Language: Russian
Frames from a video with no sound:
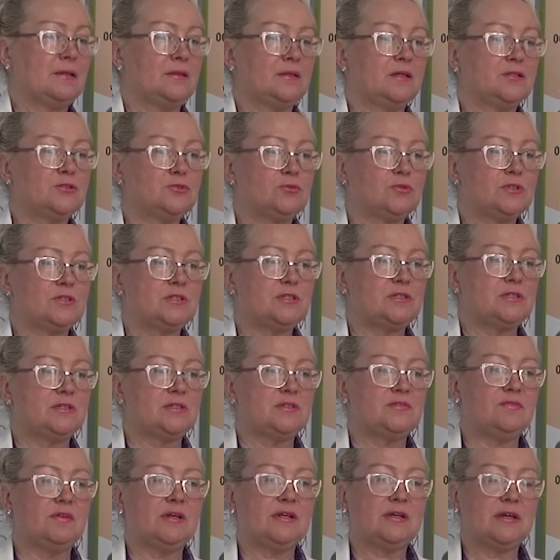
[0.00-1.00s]
Также у нас
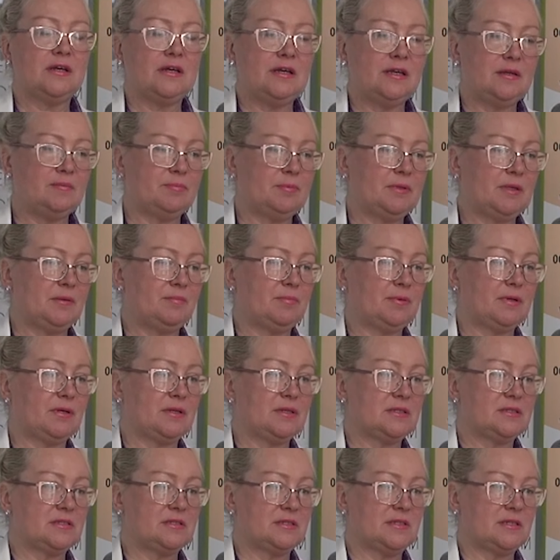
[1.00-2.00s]
есть великолепный
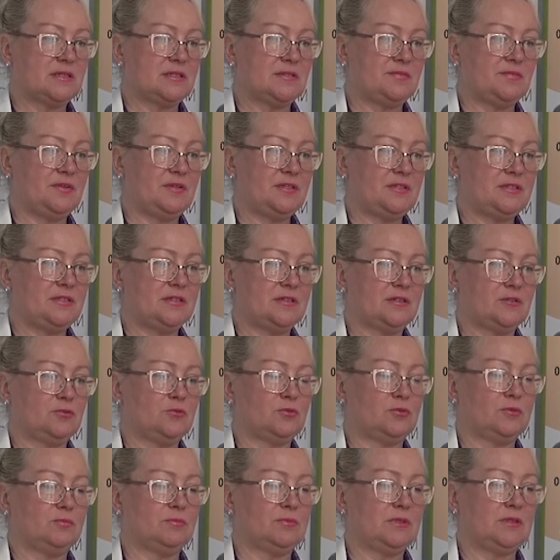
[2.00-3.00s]
аппарат созвездия,
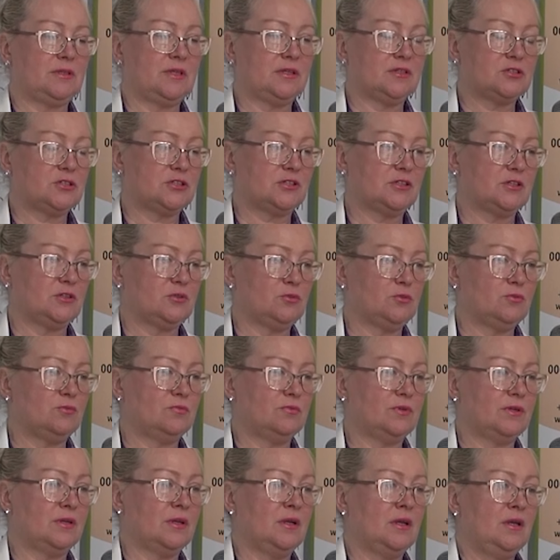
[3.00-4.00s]
который мы также
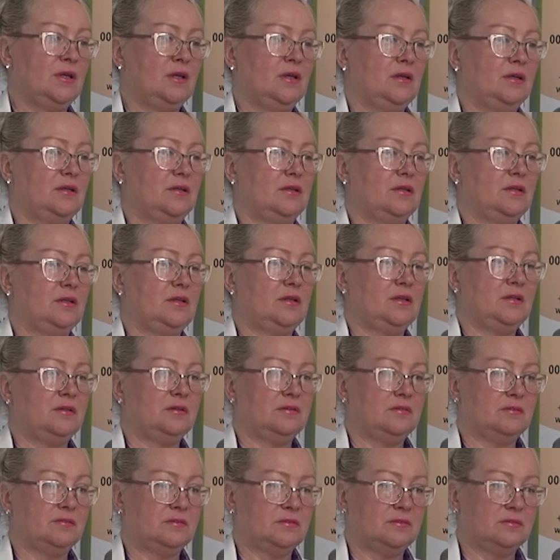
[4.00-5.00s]
готовы
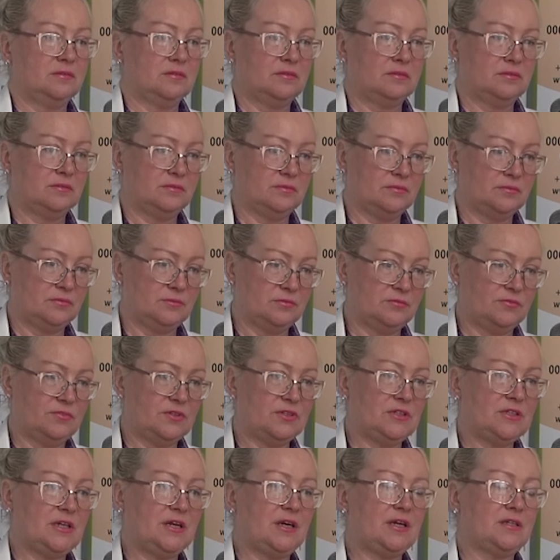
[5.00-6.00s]
и э,
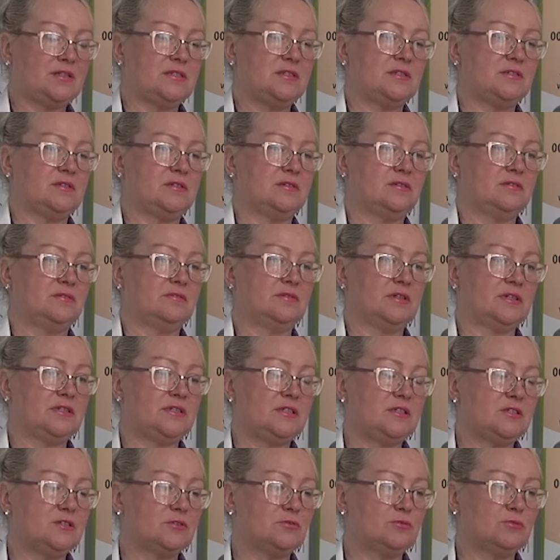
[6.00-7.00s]
внедрять в
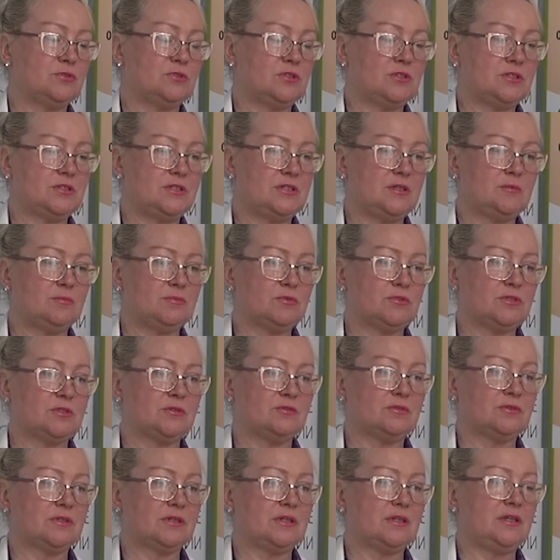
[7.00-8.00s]
российскую систему
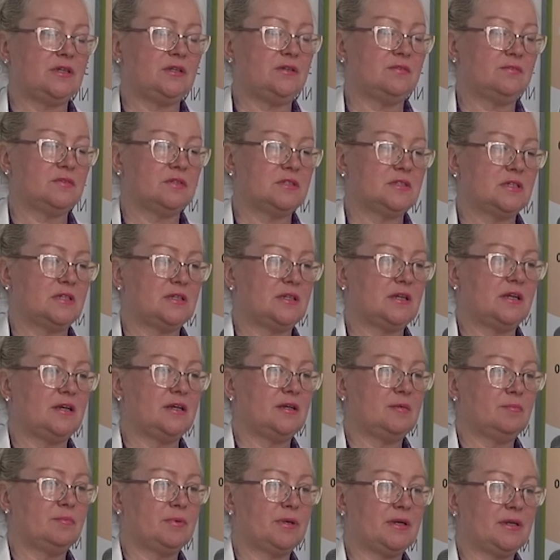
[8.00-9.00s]
здравоохранения, в
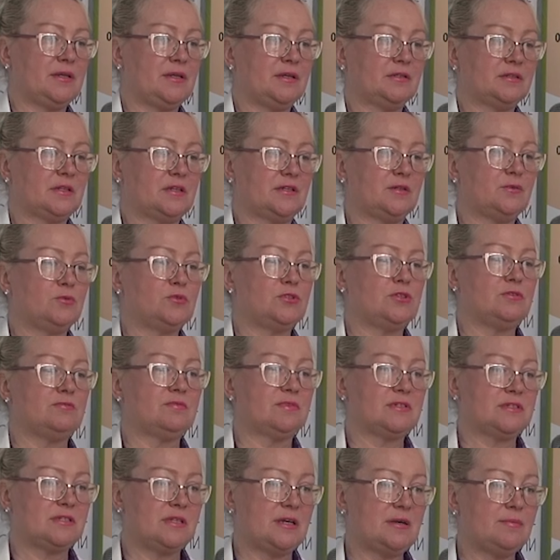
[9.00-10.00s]
национальный проект. Она очень
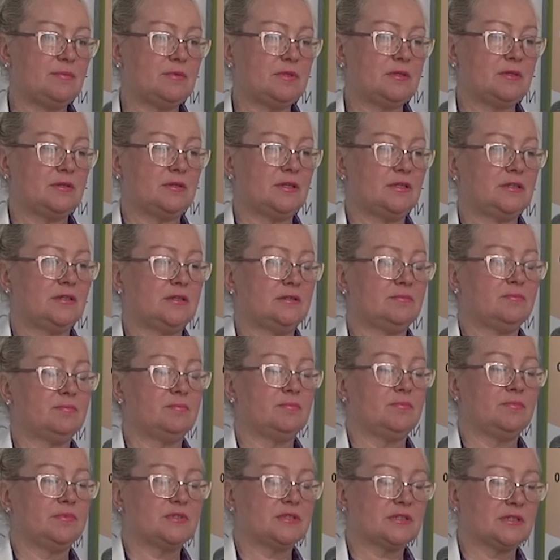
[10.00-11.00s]
востребована. Это
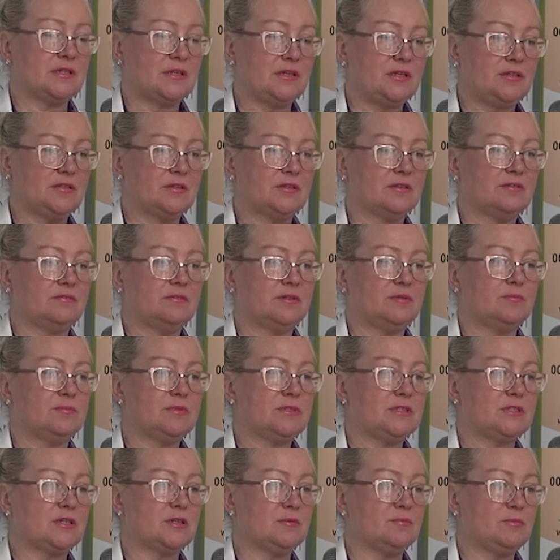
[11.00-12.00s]
скрининговая
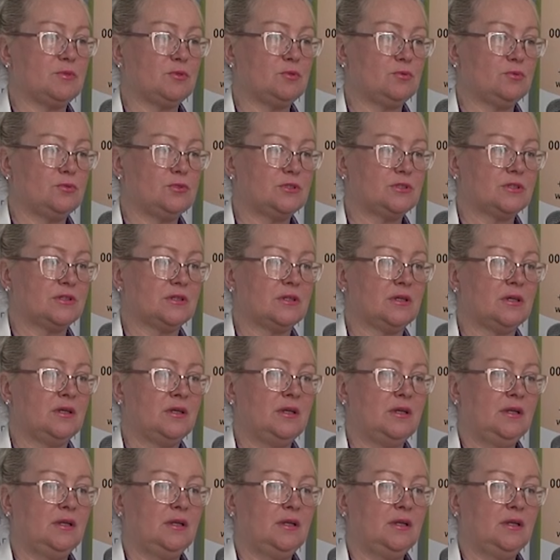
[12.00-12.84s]
быстрая методика.